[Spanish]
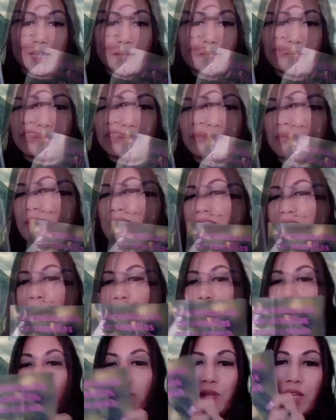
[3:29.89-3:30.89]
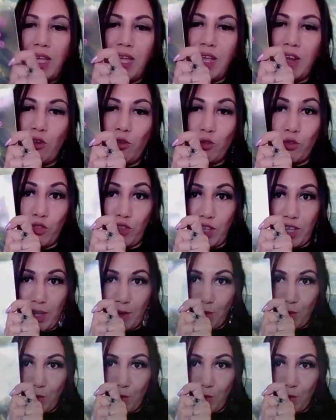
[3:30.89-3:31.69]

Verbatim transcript: Próxima, espero que lo consigan